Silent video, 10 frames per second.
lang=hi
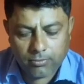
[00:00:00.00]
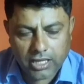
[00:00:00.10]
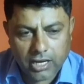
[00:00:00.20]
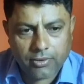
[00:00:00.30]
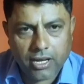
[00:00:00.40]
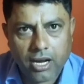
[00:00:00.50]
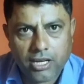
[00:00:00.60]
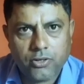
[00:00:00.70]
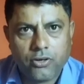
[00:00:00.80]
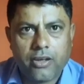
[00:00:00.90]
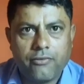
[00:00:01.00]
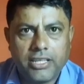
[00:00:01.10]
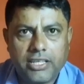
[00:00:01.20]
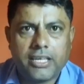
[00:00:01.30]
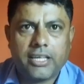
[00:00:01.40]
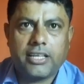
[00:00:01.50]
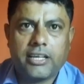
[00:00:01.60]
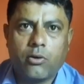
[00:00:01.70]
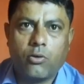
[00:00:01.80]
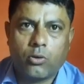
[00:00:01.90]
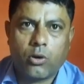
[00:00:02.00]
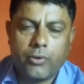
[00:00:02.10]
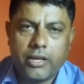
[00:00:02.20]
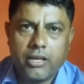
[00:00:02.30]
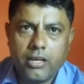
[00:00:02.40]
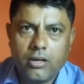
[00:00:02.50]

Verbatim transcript: मतलब कि हाथ जोड़ के विनती करते हैं कि उनको भी